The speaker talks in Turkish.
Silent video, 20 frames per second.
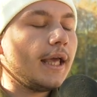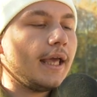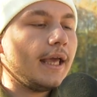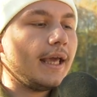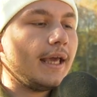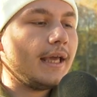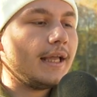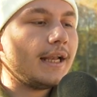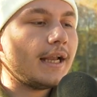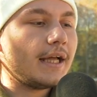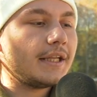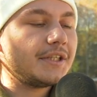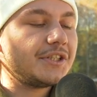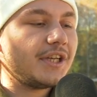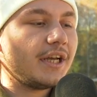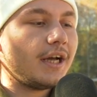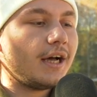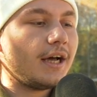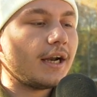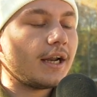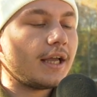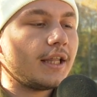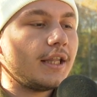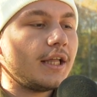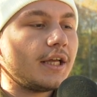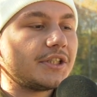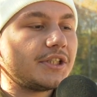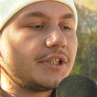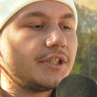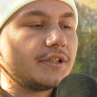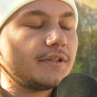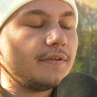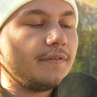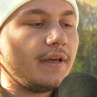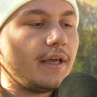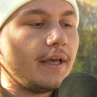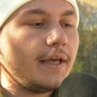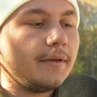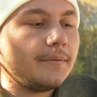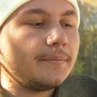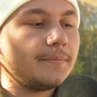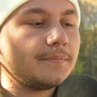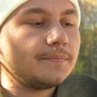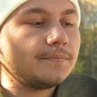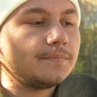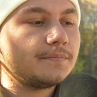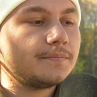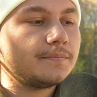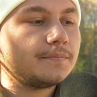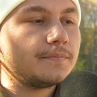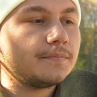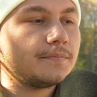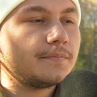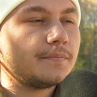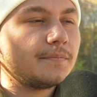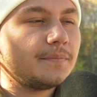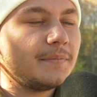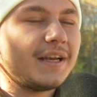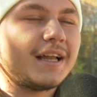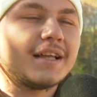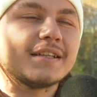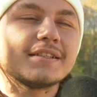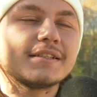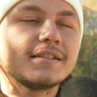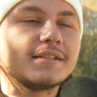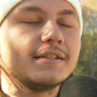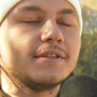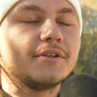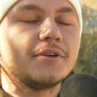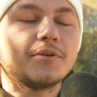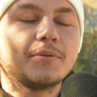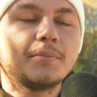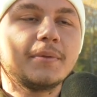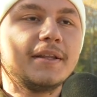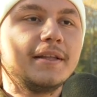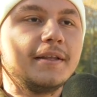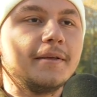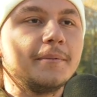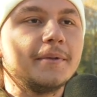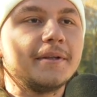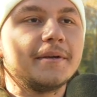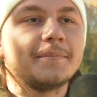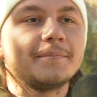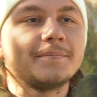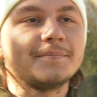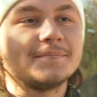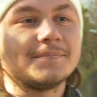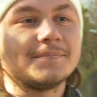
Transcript: Eğlence, arkadaşlık ve birazcık sinir olma diyebilirim.